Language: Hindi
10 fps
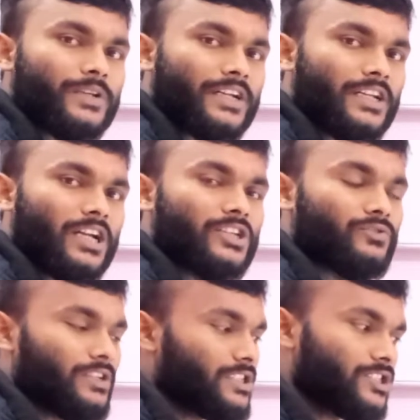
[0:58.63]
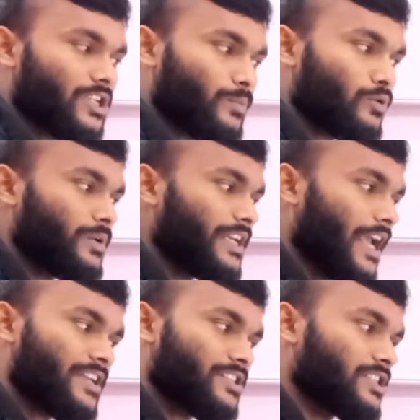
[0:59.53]
टेक्निकल एजुकेशन से अप्रूव्ड है ए
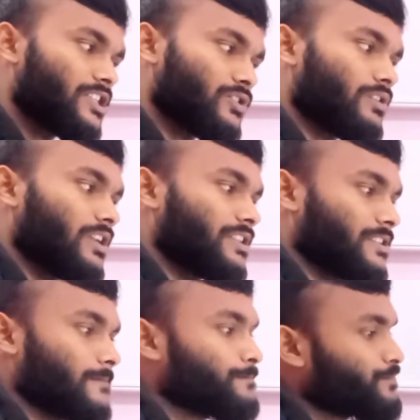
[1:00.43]
आई सी टी न्यू दिल्ली से